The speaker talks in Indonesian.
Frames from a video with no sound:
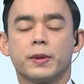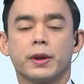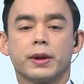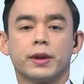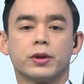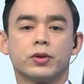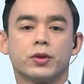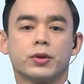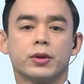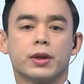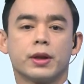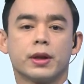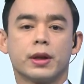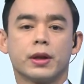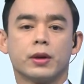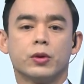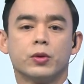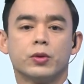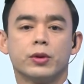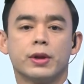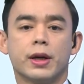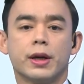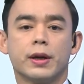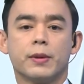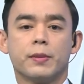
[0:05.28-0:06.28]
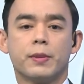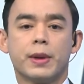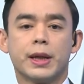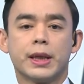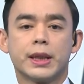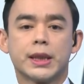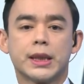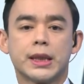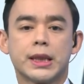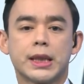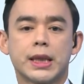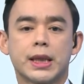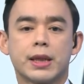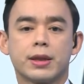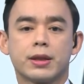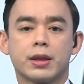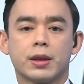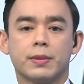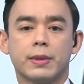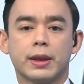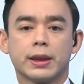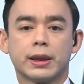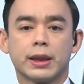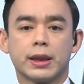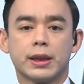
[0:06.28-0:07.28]
Pagi, Saudara. Gudang ban di
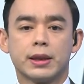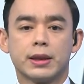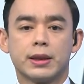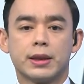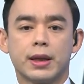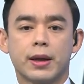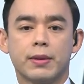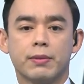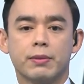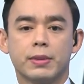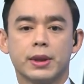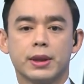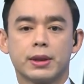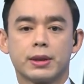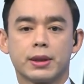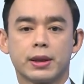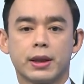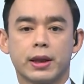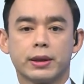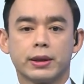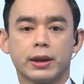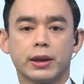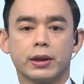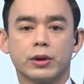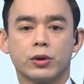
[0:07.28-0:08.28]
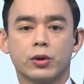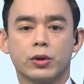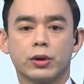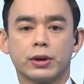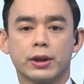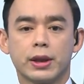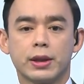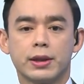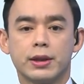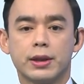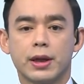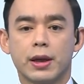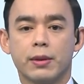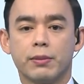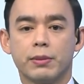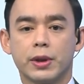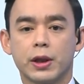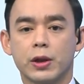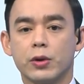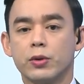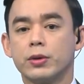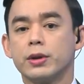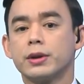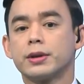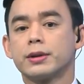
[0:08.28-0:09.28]
Kecamatan Jambi Selatan, Kota Jambi,
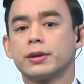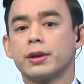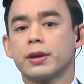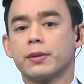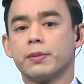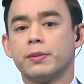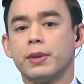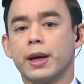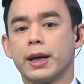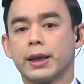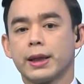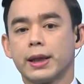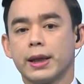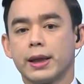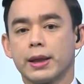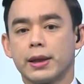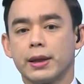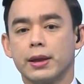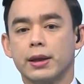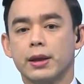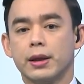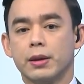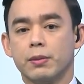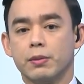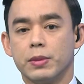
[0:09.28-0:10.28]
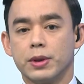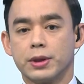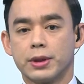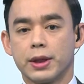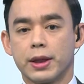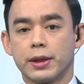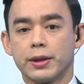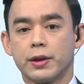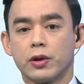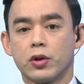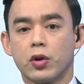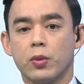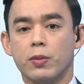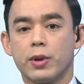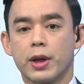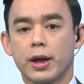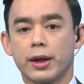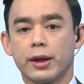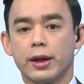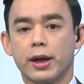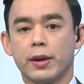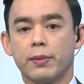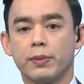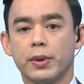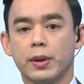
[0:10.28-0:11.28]
ludes terbakar. Besarnya kobaran
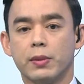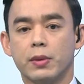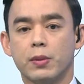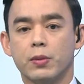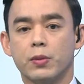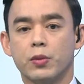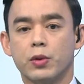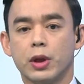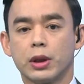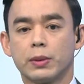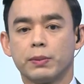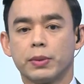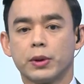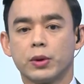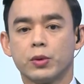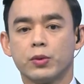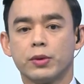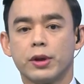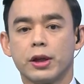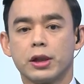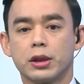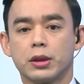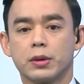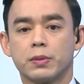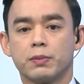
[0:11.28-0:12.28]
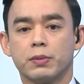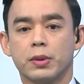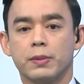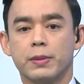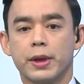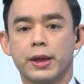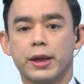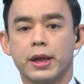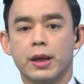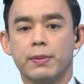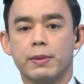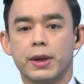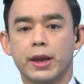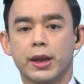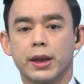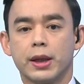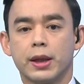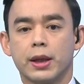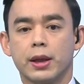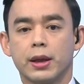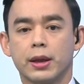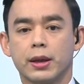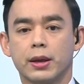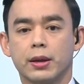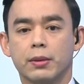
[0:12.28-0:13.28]
api membuat petugas pemadaman
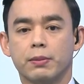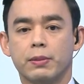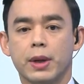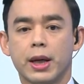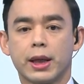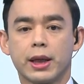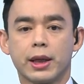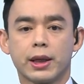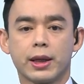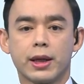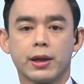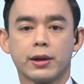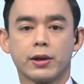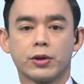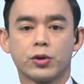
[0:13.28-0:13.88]
bakaran